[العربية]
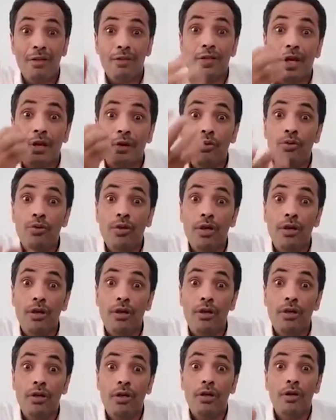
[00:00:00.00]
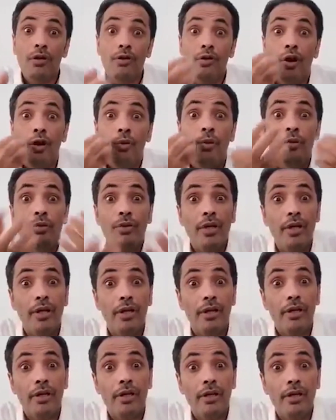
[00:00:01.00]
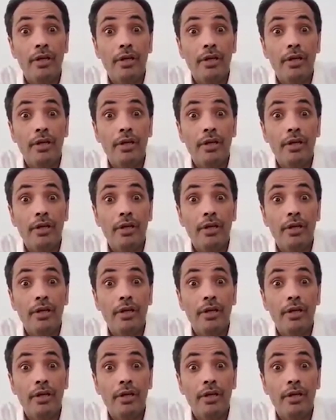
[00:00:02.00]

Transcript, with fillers: سرقونا نهبونا